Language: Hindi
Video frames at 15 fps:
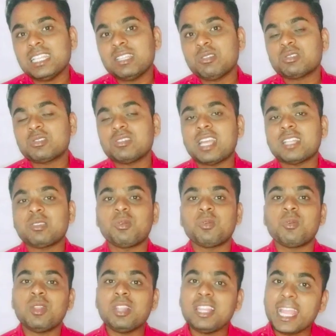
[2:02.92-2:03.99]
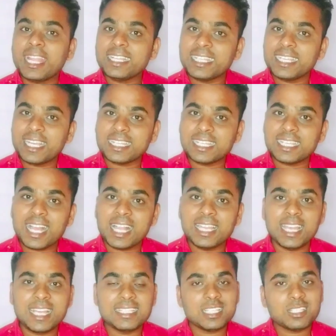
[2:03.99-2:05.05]
लिए दोस्तों या तो ऑनलाइन टिकट
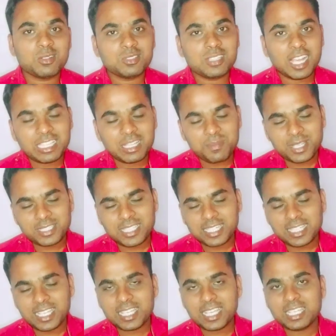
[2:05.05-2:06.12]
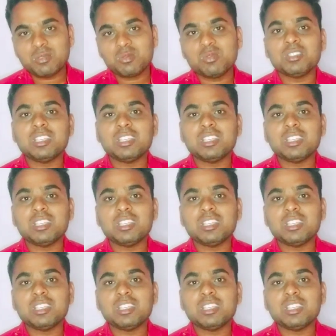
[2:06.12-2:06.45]
निकाले एजेंट को ज़्यादा पैसा दे क्योंकि